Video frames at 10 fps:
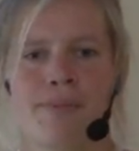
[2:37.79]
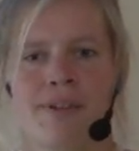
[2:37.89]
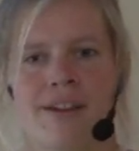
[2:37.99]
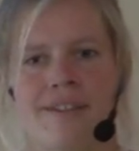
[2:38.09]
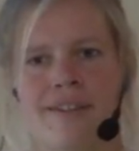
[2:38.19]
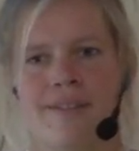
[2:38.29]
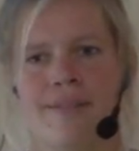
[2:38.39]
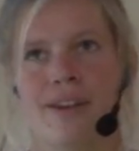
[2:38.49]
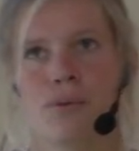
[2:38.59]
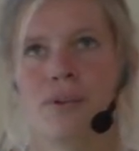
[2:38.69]
Das hat sich
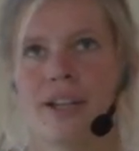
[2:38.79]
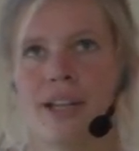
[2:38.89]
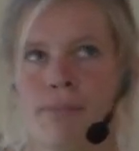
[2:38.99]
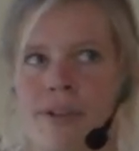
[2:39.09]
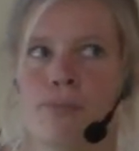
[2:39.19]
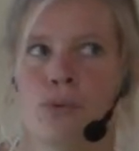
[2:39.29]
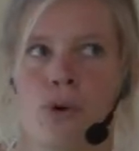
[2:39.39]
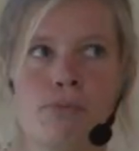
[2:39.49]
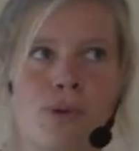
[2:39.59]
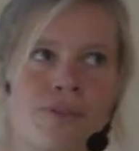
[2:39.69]
sehr gut ergeben, dass im
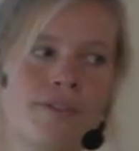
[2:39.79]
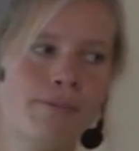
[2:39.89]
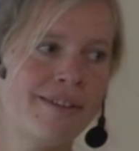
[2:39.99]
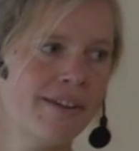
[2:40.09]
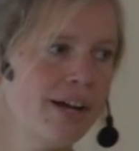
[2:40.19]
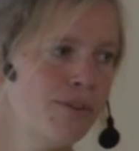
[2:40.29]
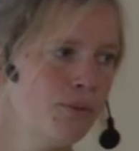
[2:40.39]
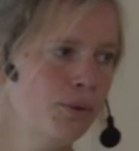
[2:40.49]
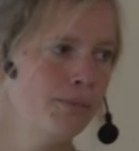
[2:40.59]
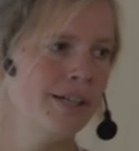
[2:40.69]
Dorf bei uns die Metzgerei
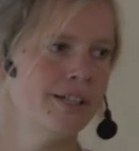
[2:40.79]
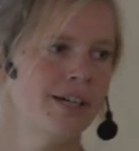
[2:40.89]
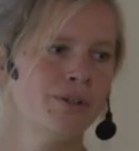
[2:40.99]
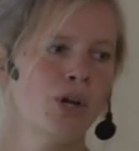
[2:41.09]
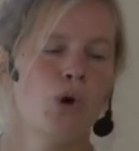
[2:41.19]
zugemacht hat